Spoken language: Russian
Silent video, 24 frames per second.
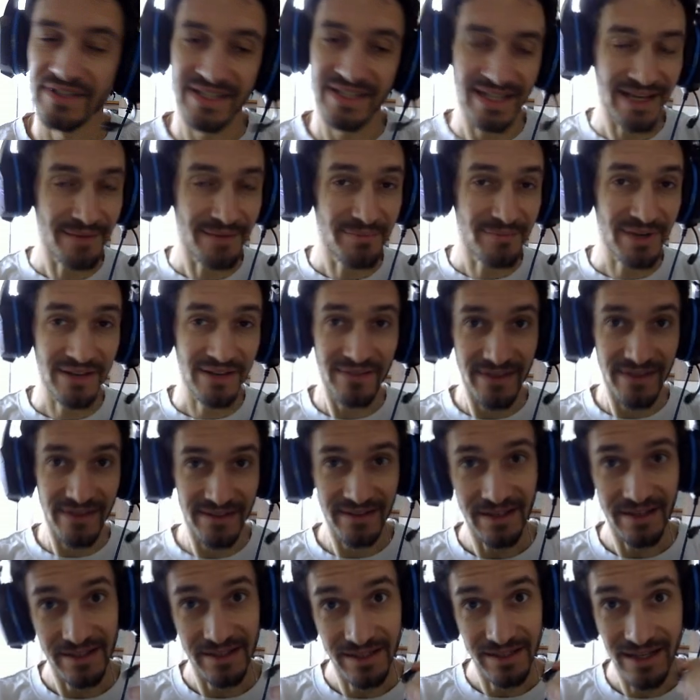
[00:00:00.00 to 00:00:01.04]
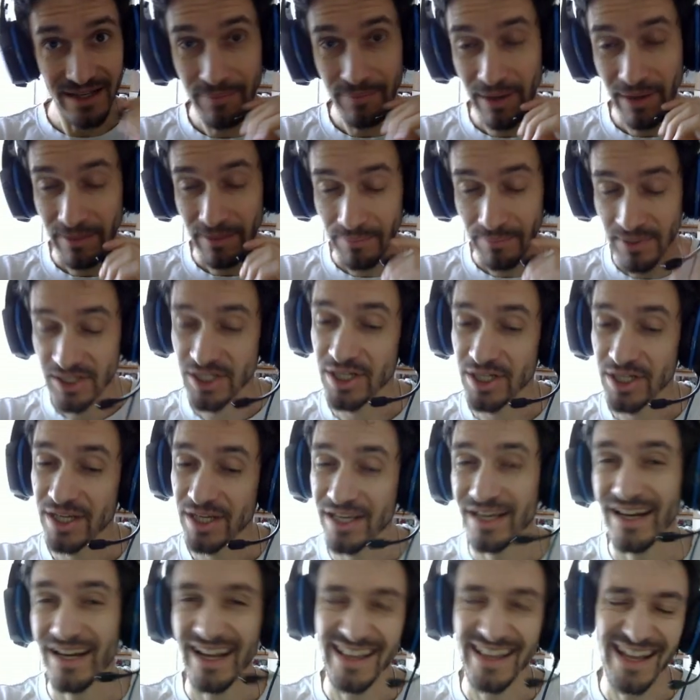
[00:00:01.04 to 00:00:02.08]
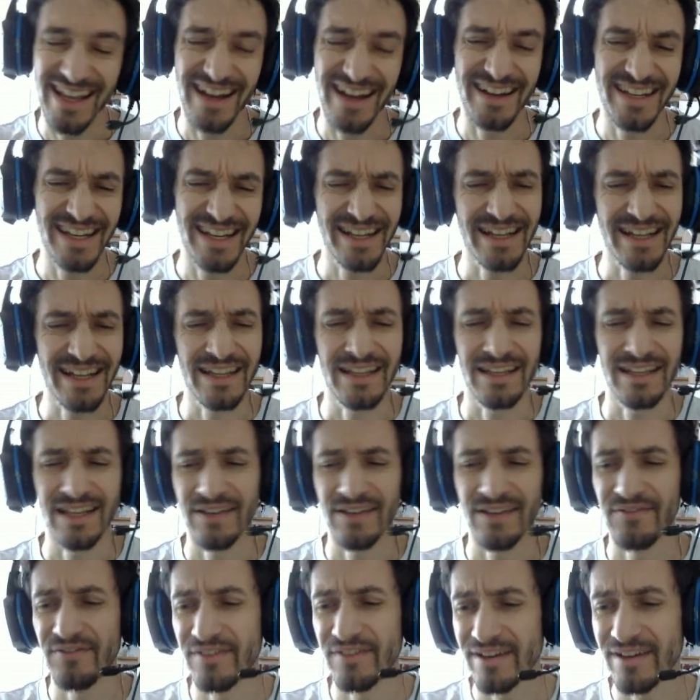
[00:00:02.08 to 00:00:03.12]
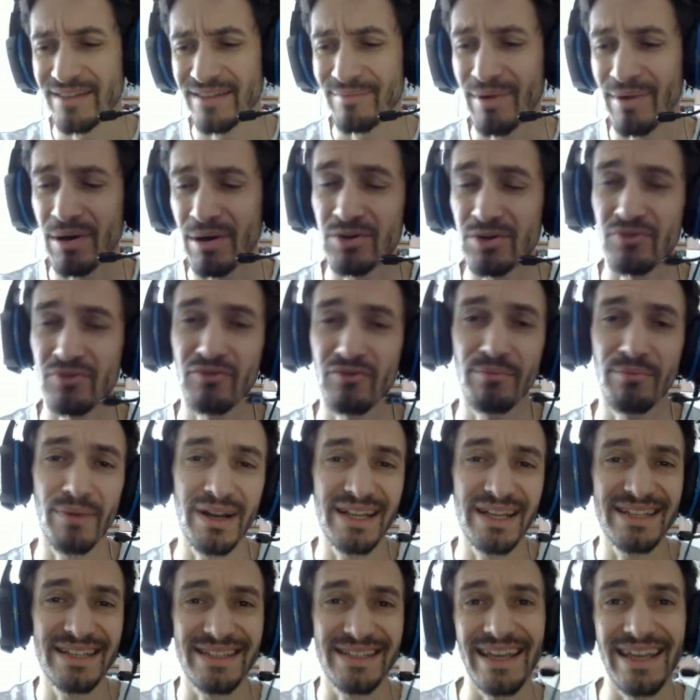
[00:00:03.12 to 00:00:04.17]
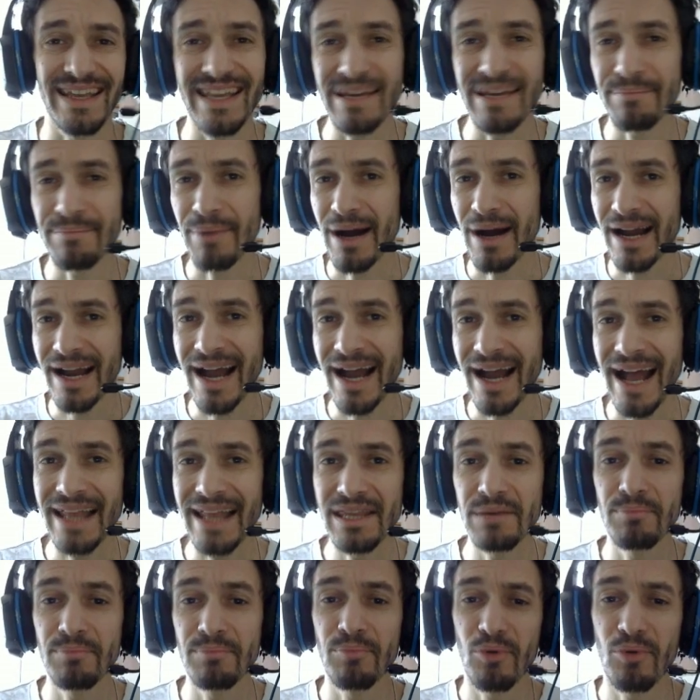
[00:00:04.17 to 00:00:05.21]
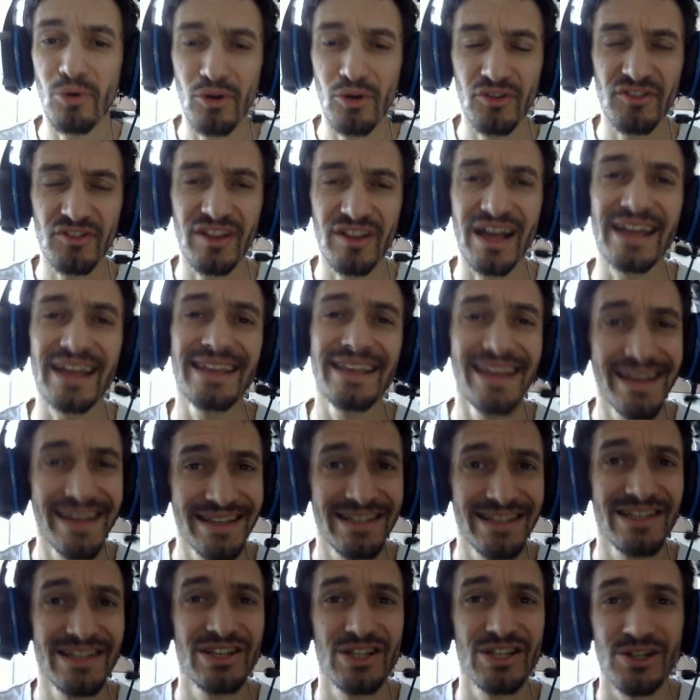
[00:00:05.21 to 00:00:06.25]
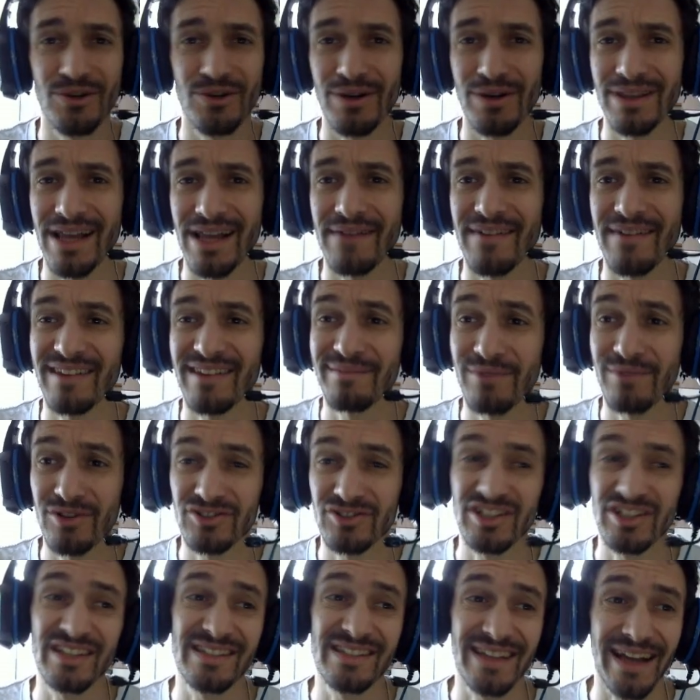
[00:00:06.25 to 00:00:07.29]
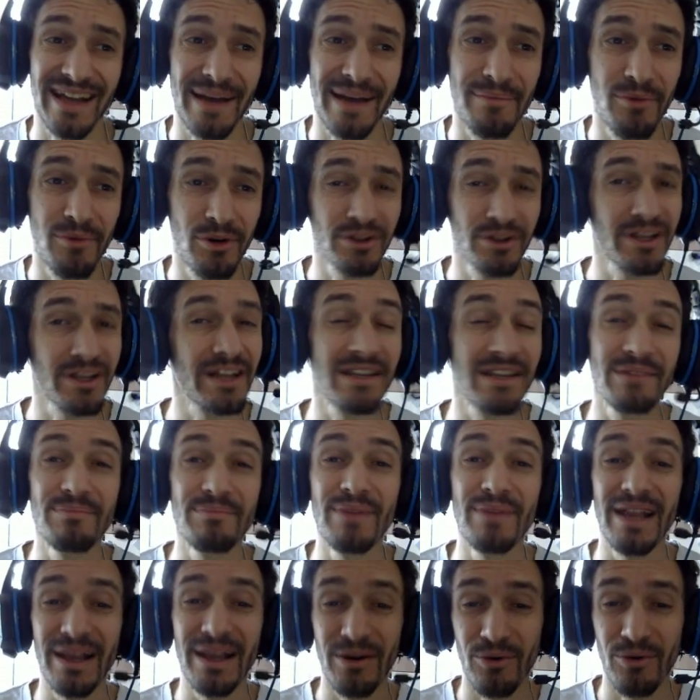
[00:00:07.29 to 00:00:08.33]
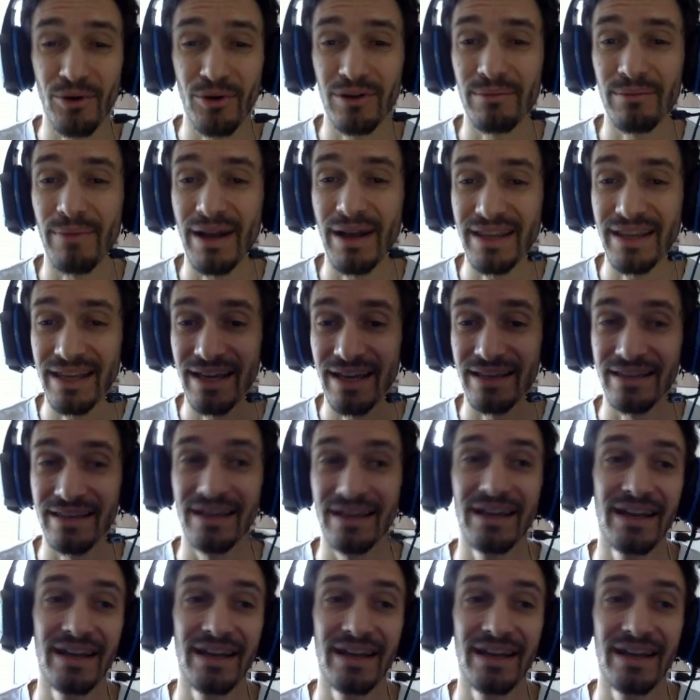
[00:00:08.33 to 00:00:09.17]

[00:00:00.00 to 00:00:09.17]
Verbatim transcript: Всем привет, зрители и подписчики канала Рика Фет, Малыш Футболист. И пока не поздно, есть еще одна возможность заработать миллион монет.